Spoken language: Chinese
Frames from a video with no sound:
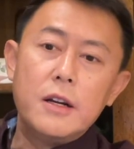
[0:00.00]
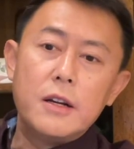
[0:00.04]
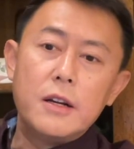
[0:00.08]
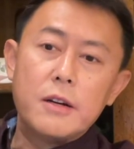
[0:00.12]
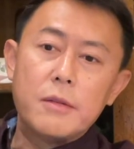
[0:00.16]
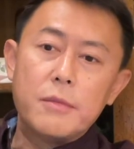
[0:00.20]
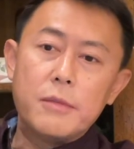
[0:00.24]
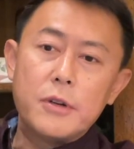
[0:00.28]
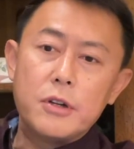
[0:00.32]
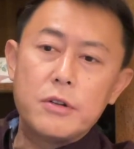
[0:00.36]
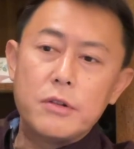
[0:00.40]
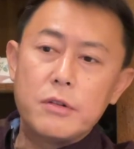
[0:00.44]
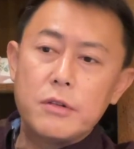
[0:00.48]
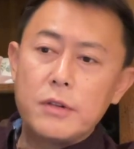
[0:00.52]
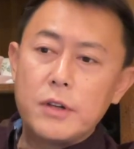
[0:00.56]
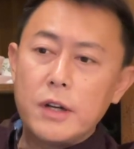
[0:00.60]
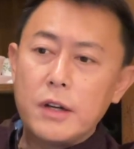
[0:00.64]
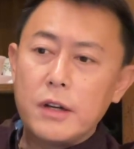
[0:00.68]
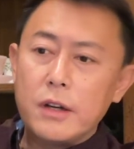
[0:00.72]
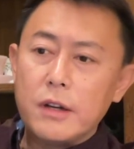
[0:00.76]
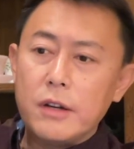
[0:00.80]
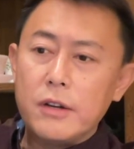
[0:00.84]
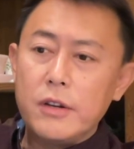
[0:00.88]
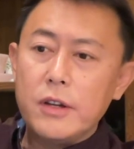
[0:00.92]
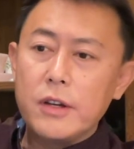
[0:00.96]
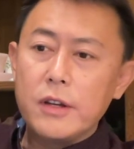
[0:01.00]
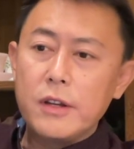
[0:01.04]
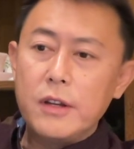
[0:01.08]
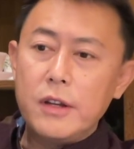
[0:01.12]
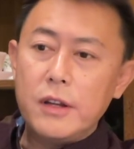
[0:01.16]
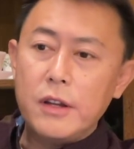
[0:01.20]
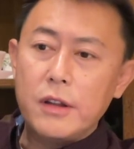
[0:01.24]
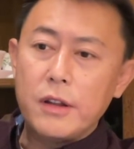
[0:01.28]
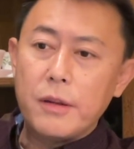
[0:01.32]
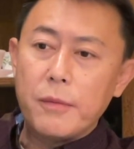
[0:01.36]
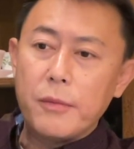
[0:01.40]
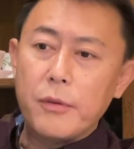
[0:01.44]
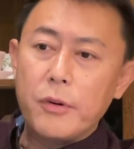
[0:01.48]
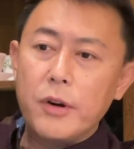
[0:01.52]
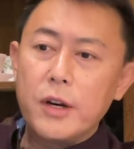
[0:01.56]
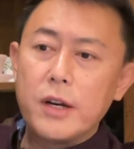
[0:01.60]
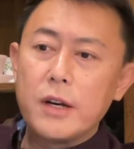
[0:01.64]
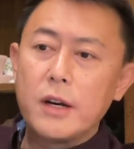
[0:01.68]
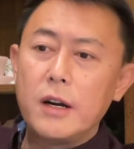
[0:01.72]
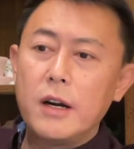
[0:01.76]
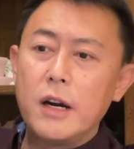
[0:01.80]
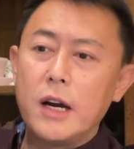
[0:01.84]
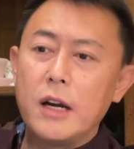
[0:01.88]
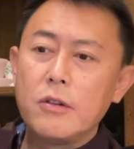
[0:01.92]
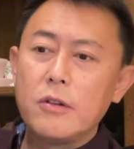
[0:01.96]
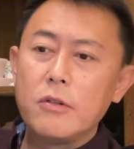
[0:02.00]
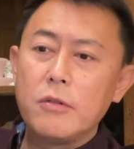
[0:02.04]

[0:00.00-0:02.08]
什么是这个经济怎么回事儿啊？